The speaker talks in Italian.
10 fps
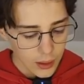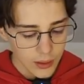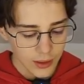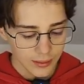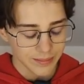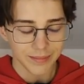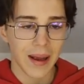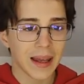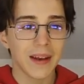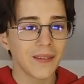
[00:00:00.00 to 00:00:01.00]
cioè,
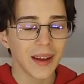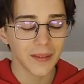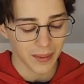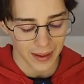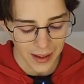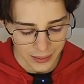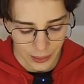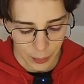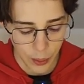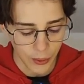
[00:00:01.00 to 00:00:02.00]
perché non ne hanno
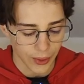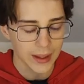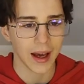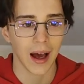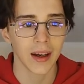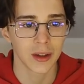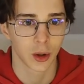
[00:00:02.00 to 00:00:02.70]
parlato? Poi, cari